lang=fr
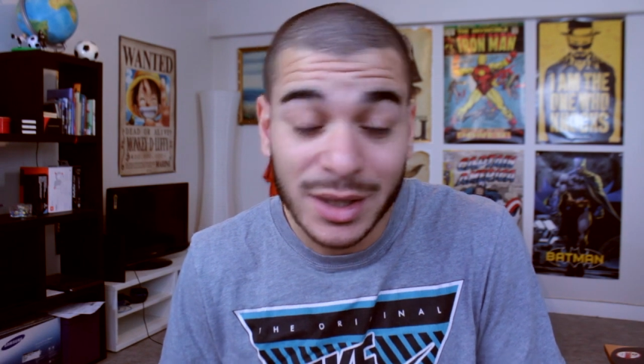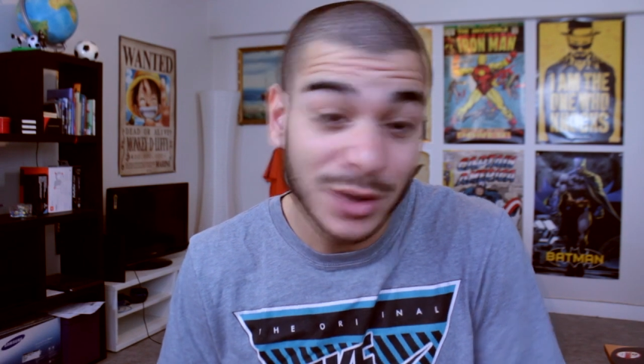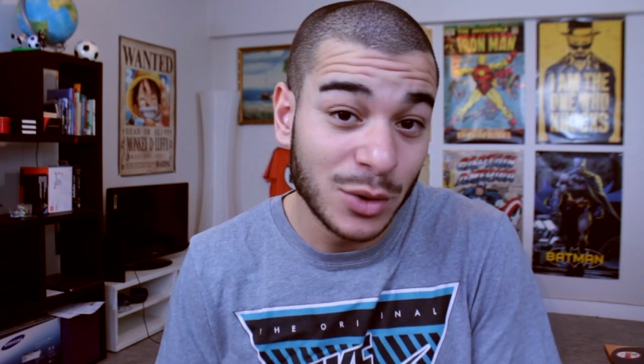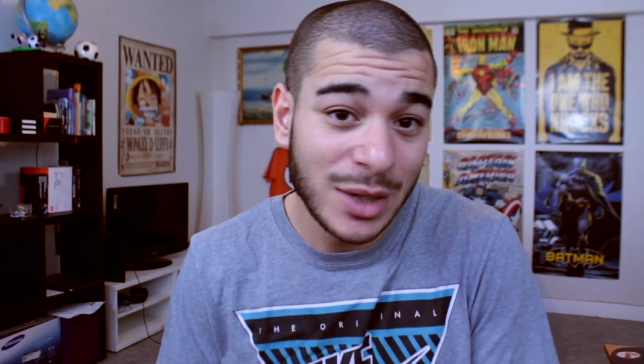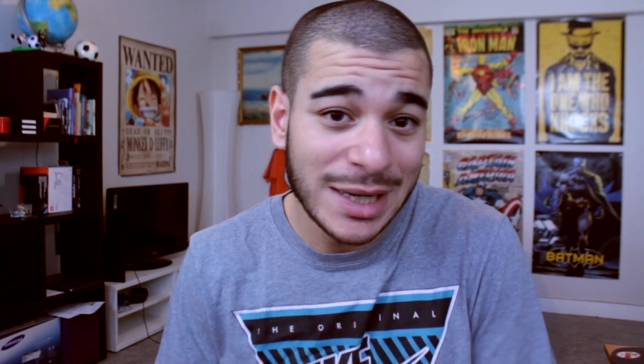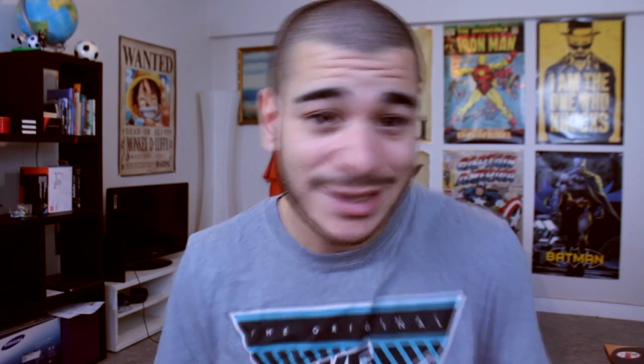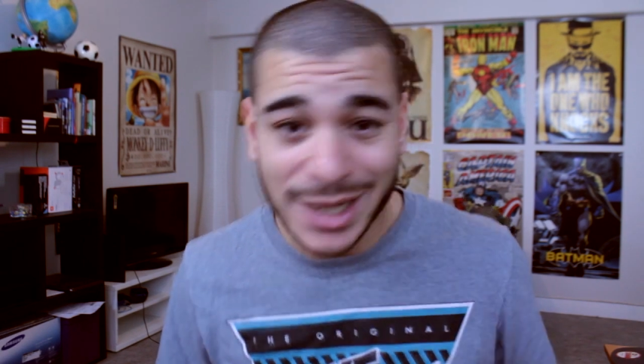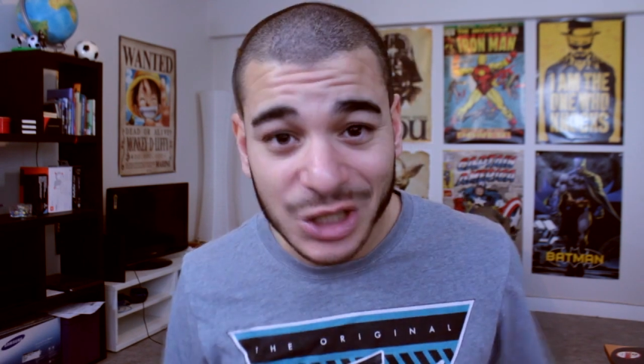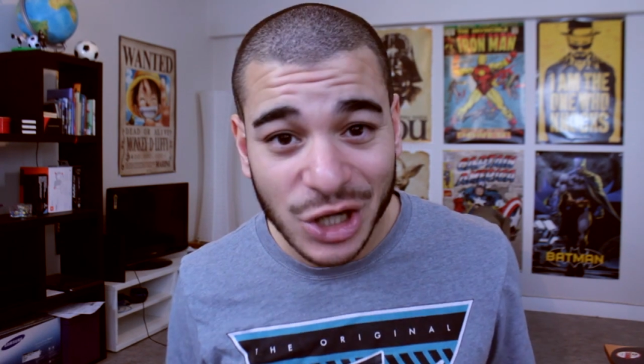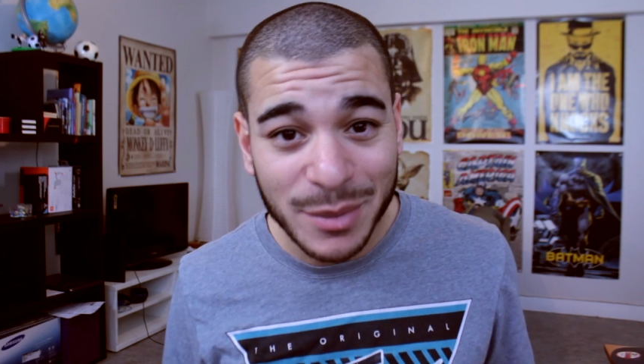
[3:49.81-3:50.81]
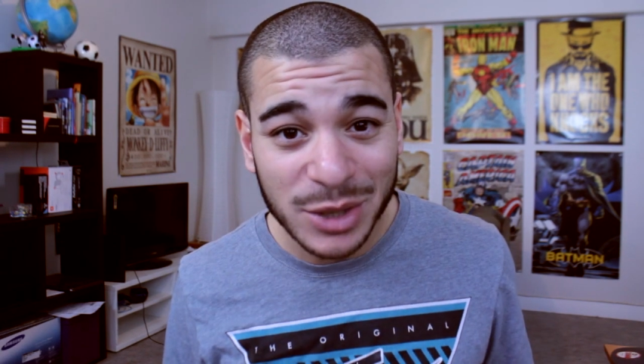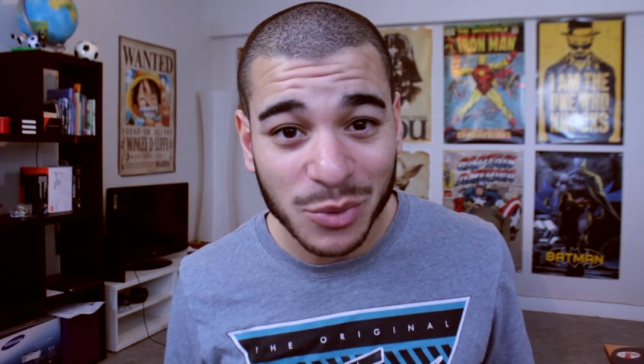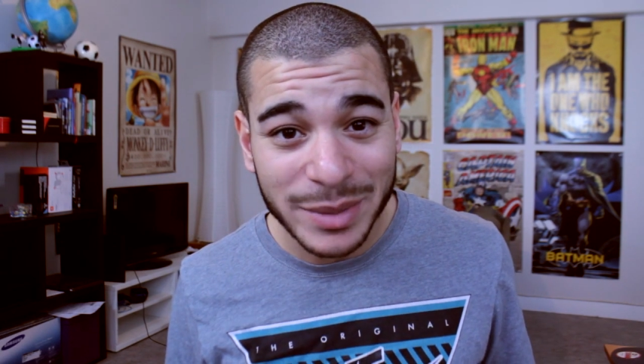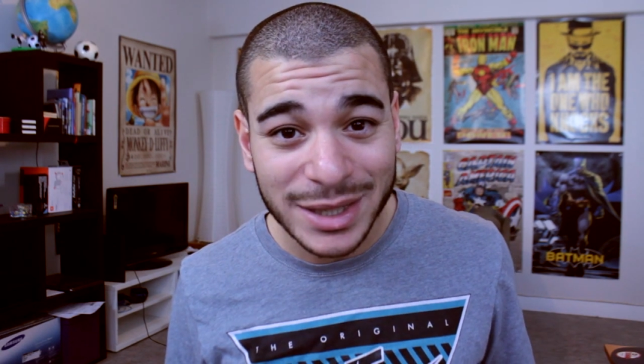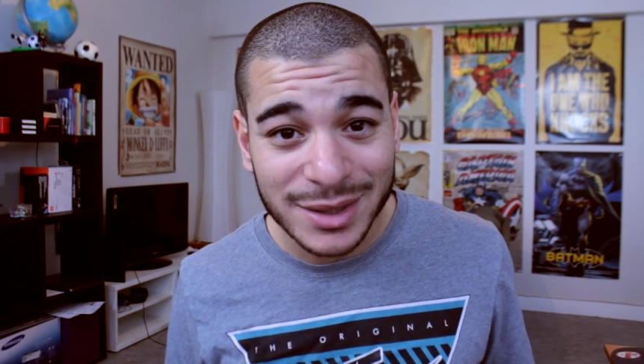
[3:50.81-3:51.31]
il ne le laissera jamais
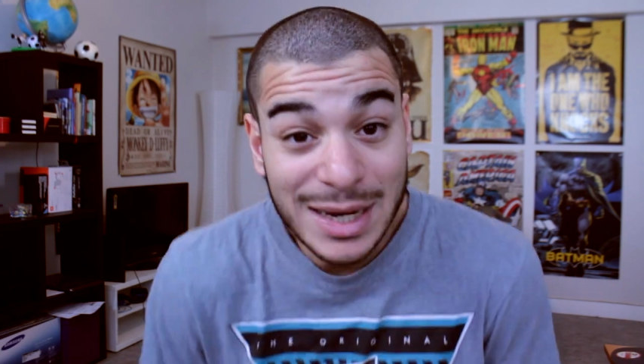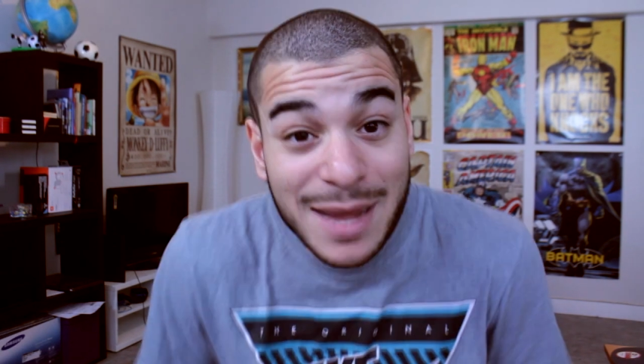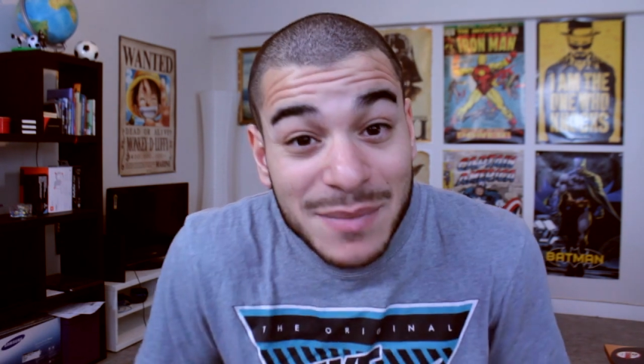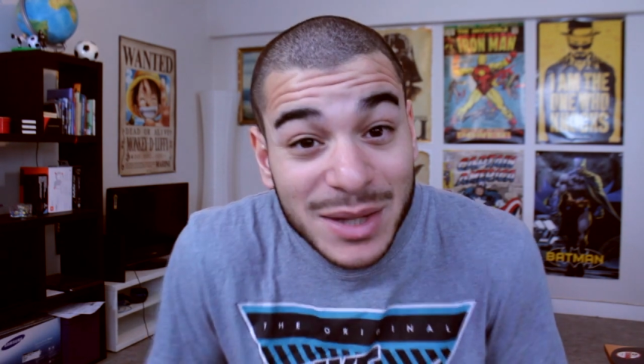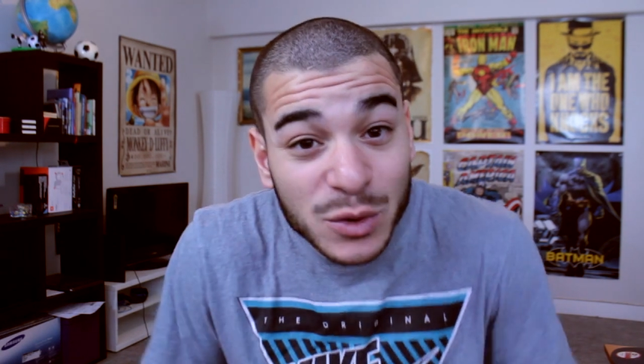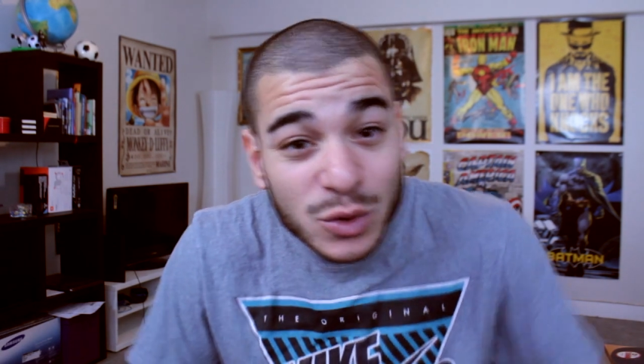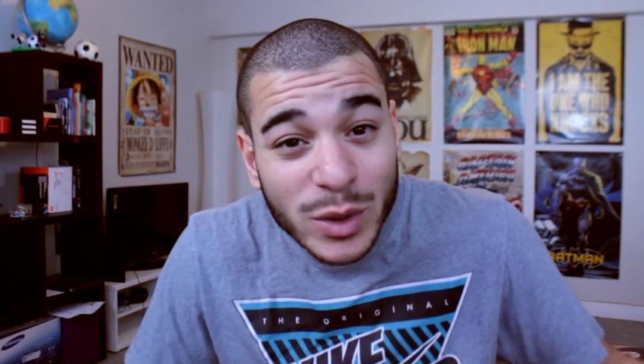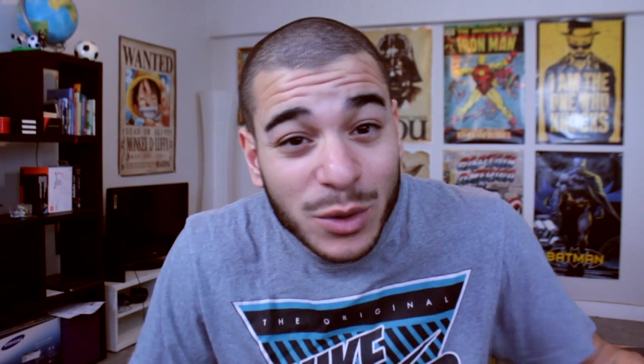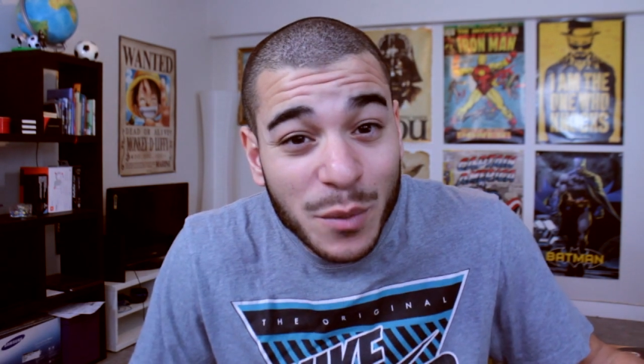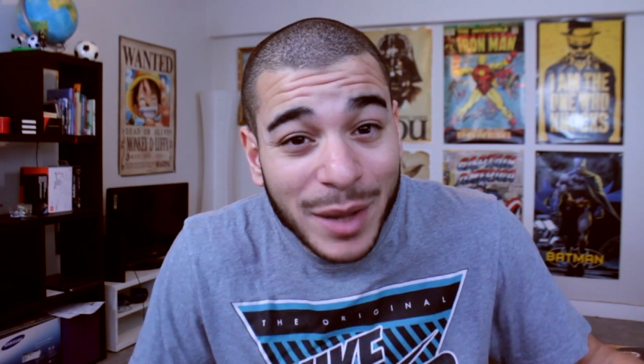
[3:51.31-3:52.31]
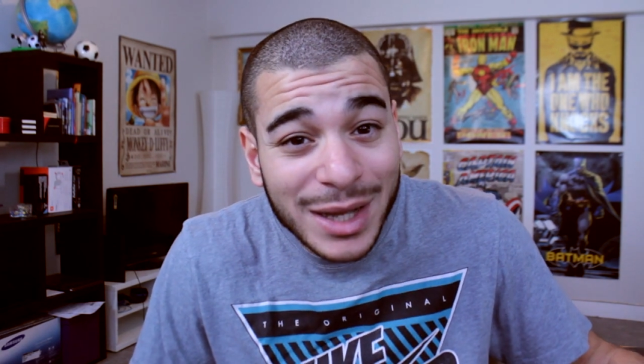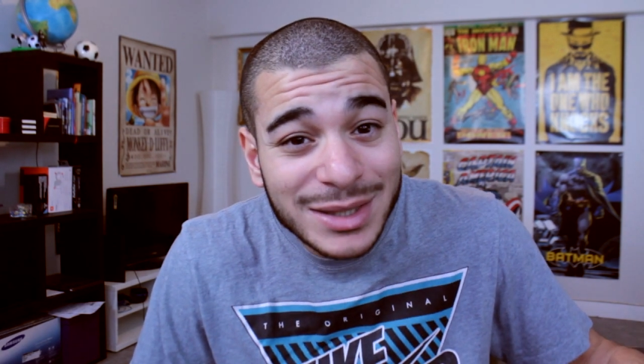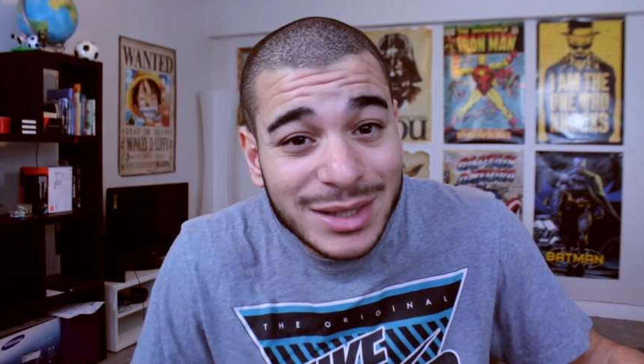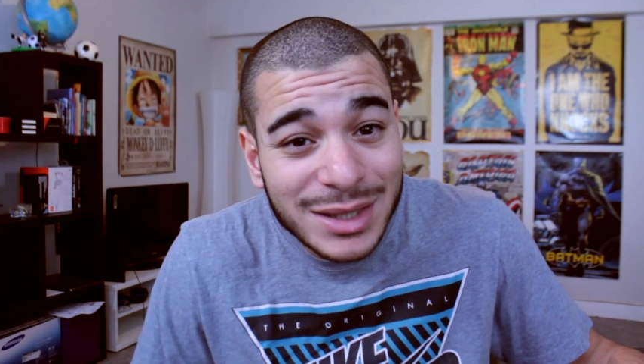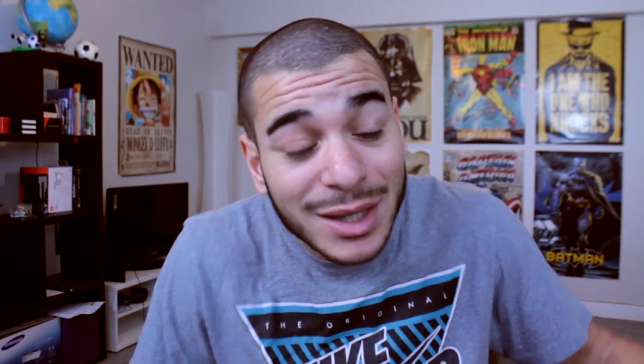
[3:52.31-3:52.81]
tomber. L'ami te souhaite le
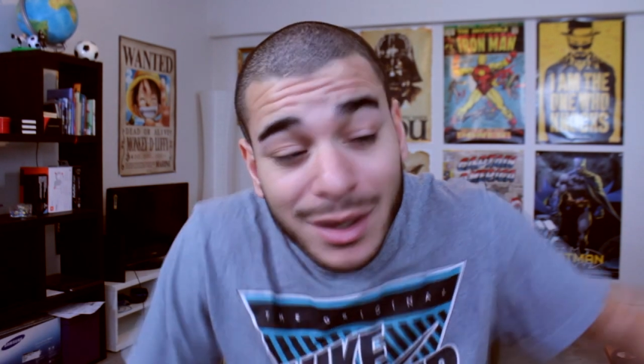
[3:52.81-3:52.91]
paradis.